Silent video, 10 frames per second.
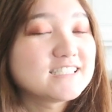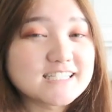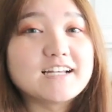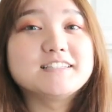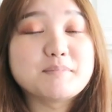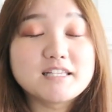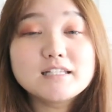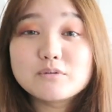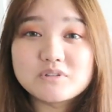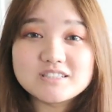じゃん目
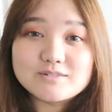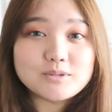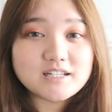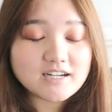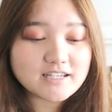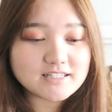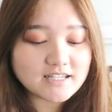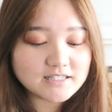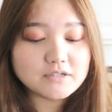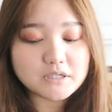立てこのすごい長い間
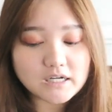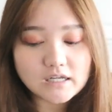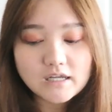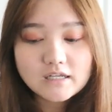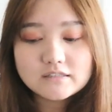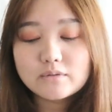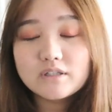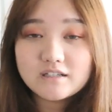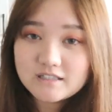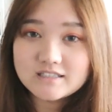やってるからすご
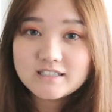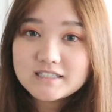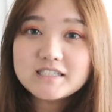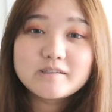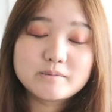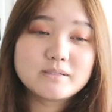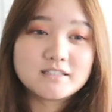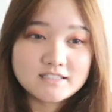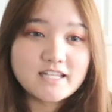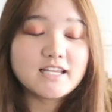いなんか懐かしい気分に
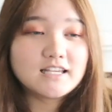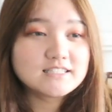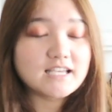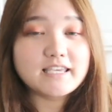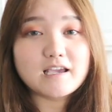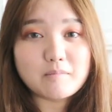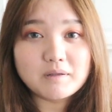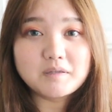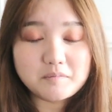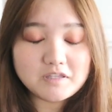なって最近
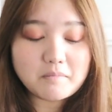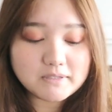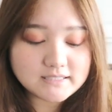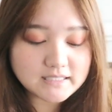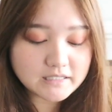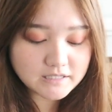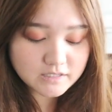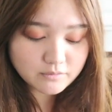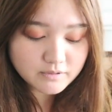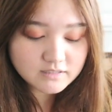ハマって見てますね
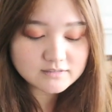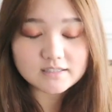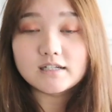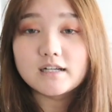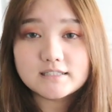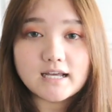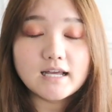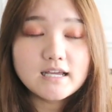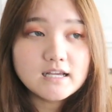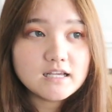ネットフリックスだからさ